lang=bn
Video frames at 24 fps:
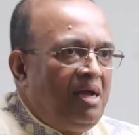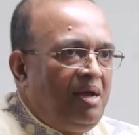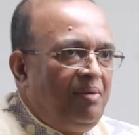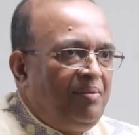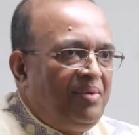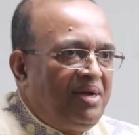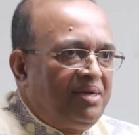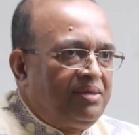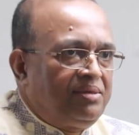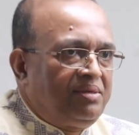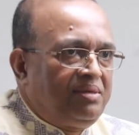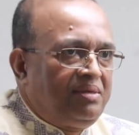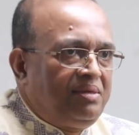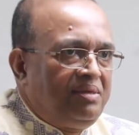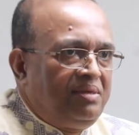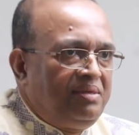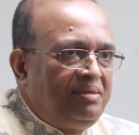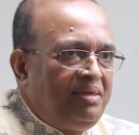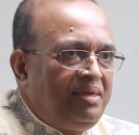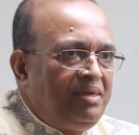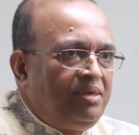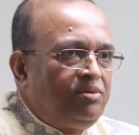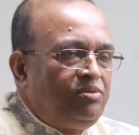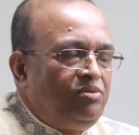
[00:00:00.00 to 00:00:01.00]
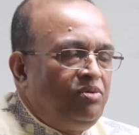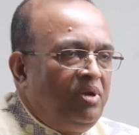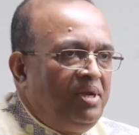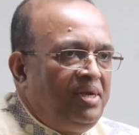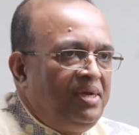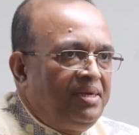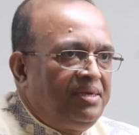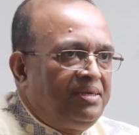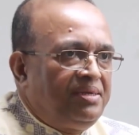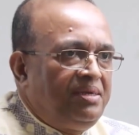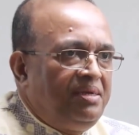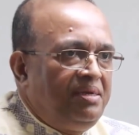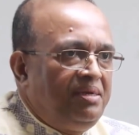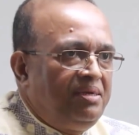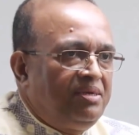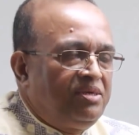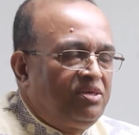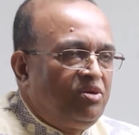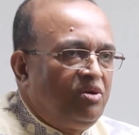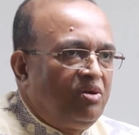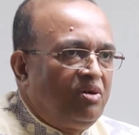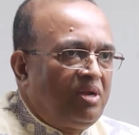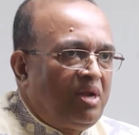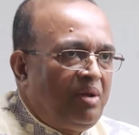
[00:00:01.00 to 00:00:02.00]
আমার দলের
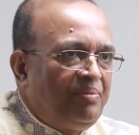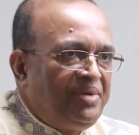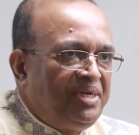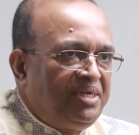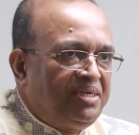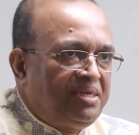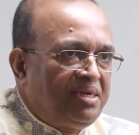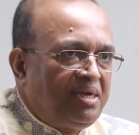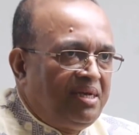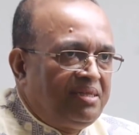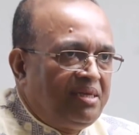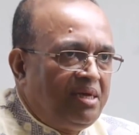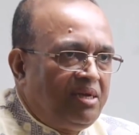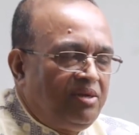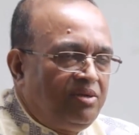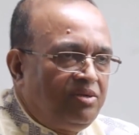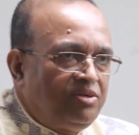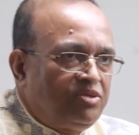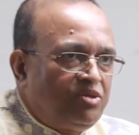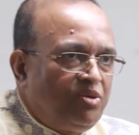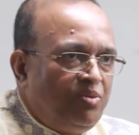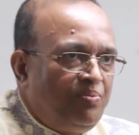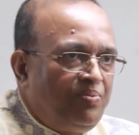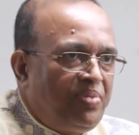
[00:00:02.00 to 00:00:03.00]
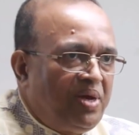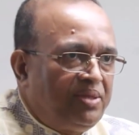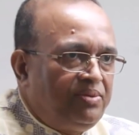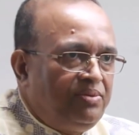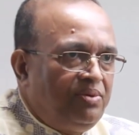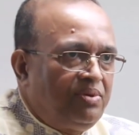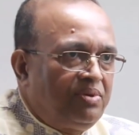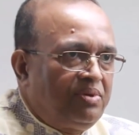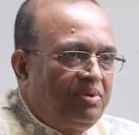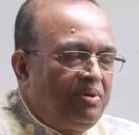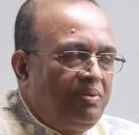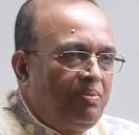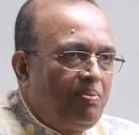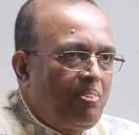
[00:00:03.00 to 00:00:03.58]
সংগ্রামী সাধারণ সম্পাদক